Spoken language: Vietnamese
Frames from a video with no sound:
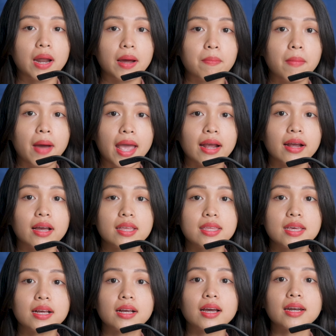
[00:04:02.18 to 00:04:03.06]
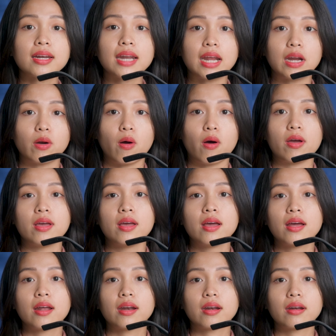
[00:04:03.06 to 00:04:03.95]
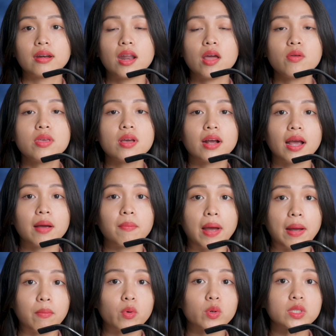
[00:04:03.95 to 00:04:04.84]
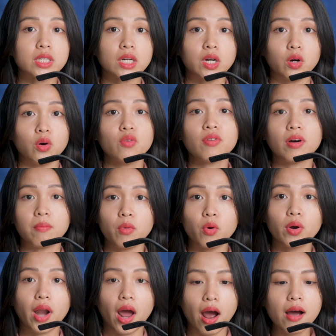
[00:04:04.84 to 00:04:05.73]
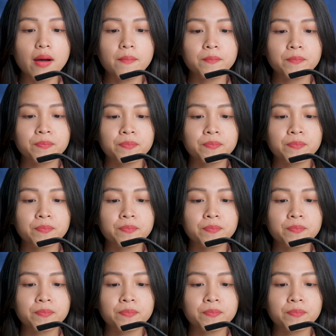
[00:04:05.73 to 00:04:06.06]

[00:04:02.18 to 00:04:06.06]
đã bán cái chiếc kính này rồi, nếu như các bạn muốn sở hữu và mua nó.